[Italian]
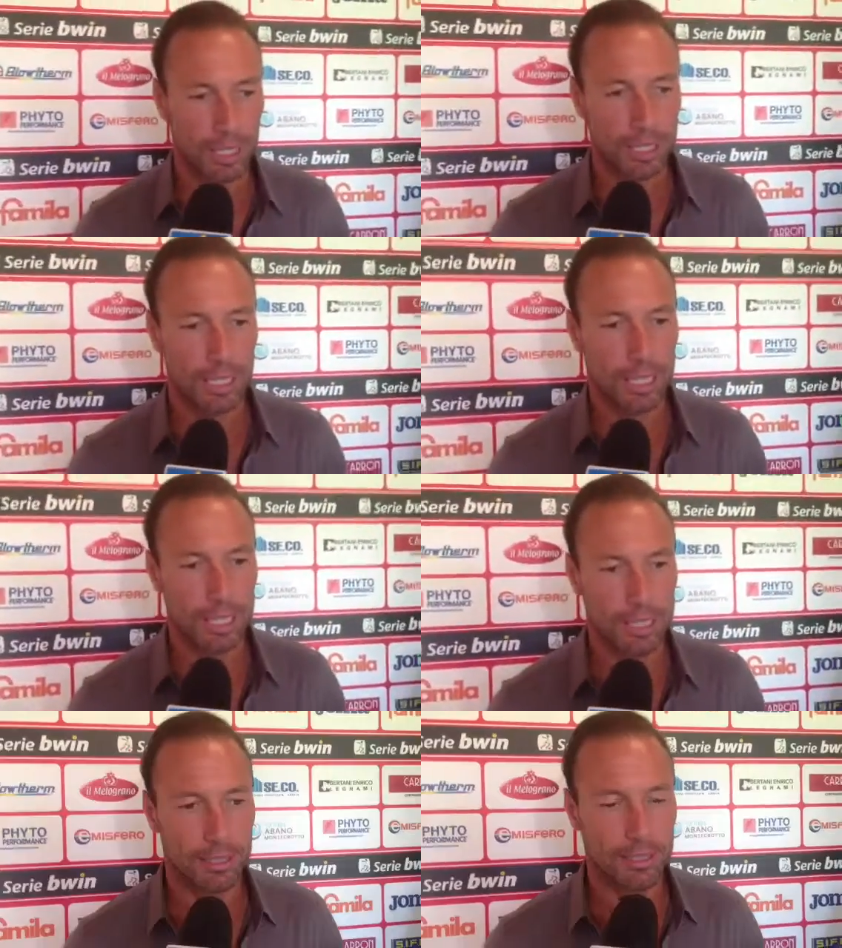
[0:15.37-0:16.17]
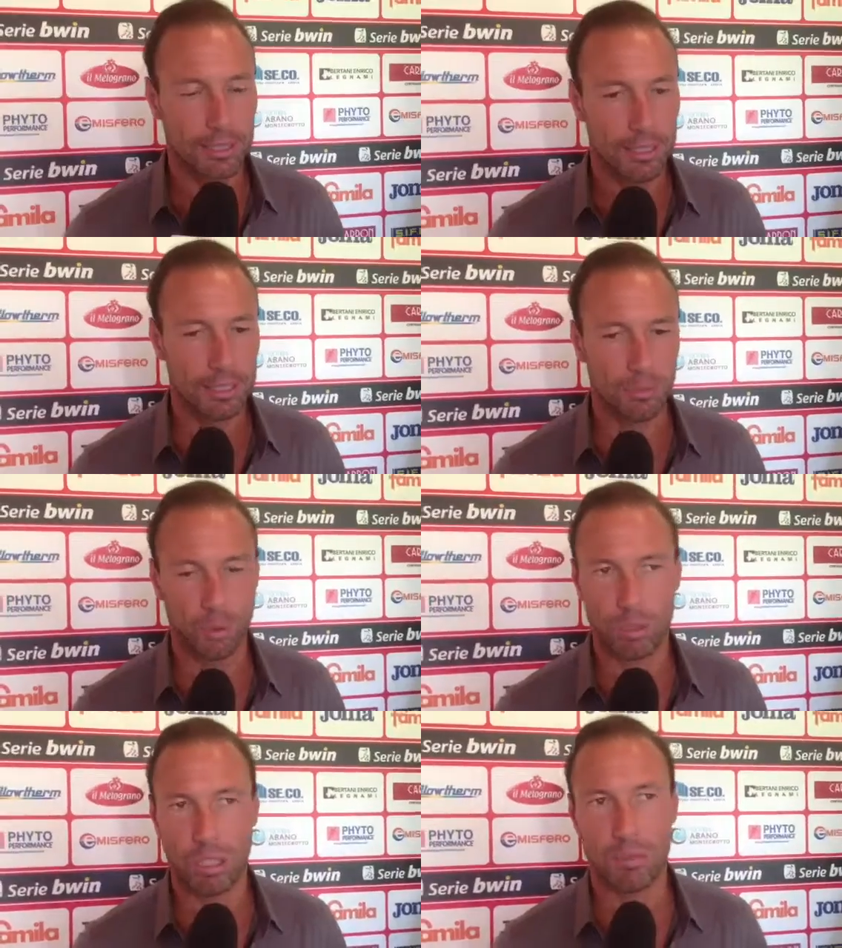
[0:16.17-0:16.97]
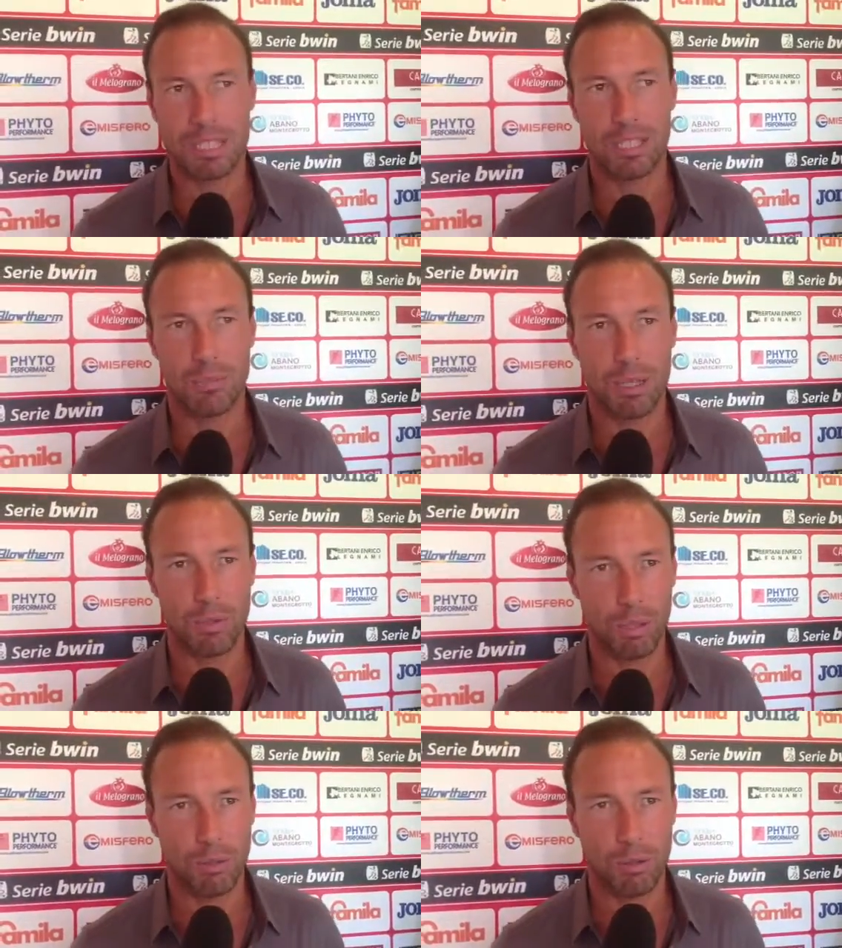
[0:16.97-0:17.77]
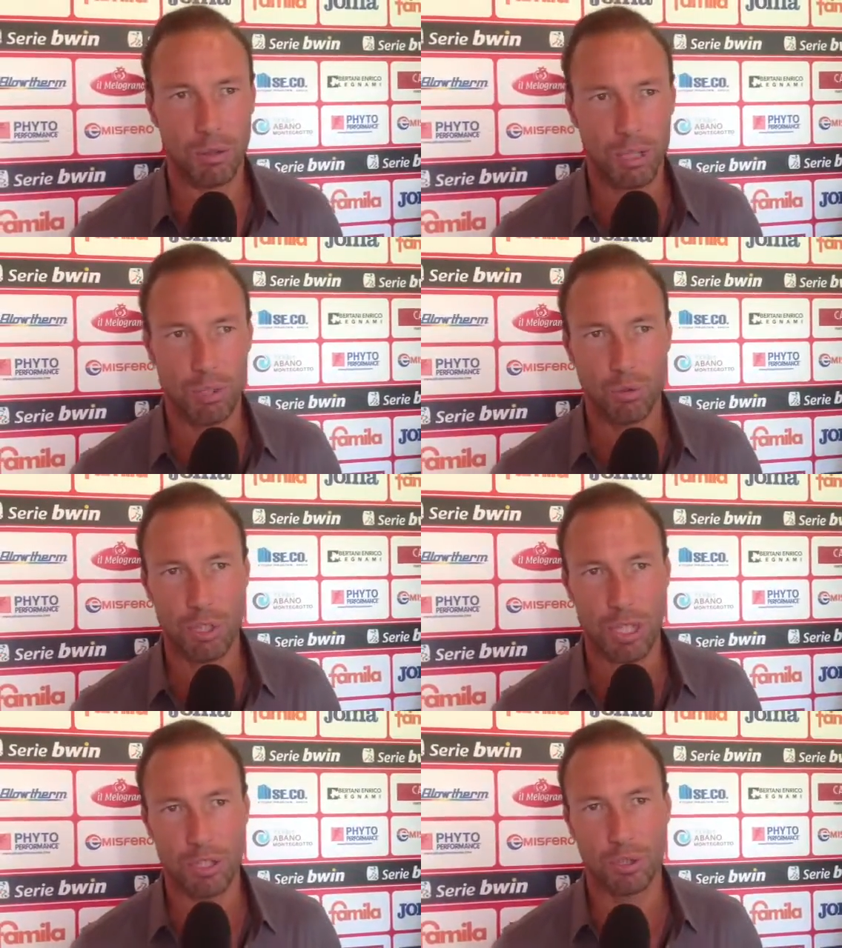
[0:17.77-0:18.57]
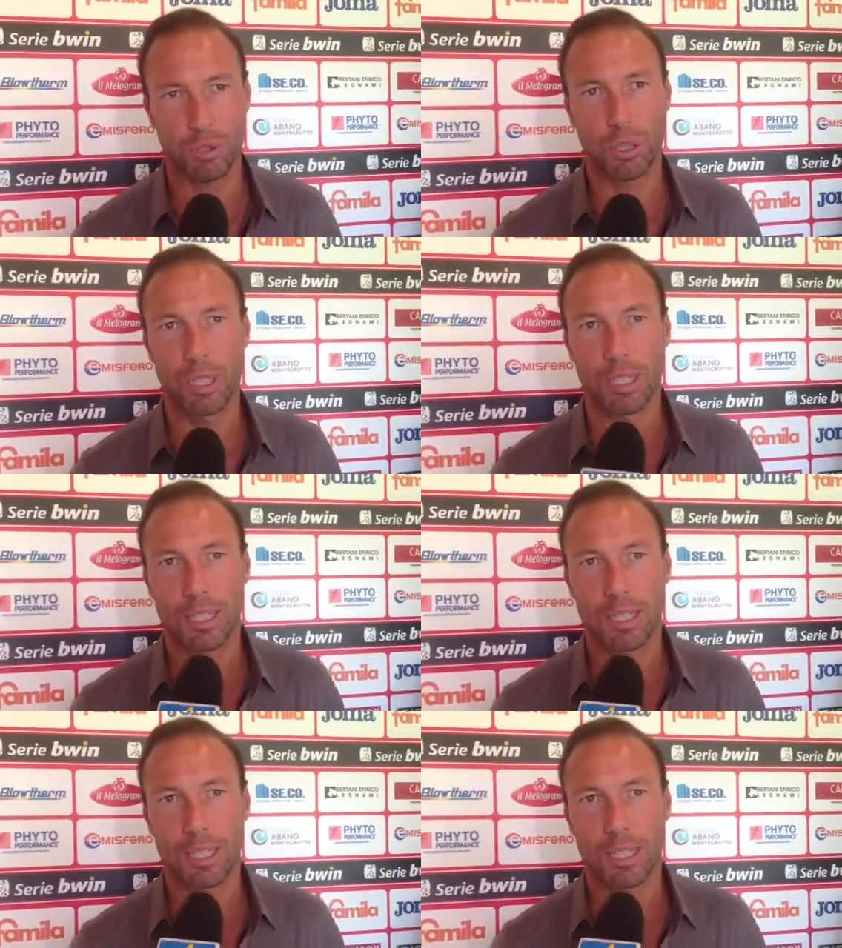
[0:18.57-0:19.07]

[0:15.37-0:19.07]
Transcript: Eh, siamo tutti rimasti dispiaciuti per quello che è successo